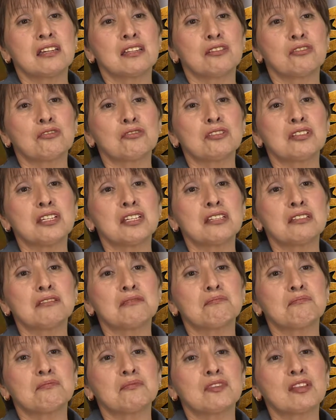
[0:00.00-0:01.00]
Entonces
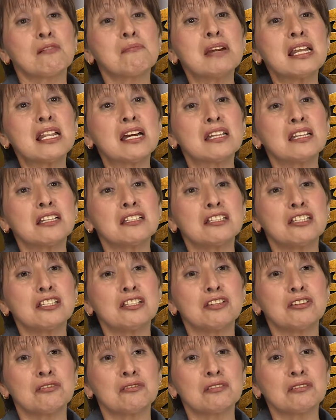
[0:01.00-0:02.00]
tomé la
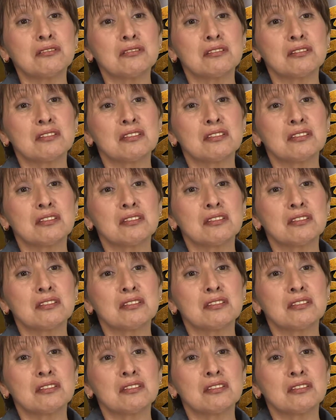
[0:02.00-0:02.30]
decisión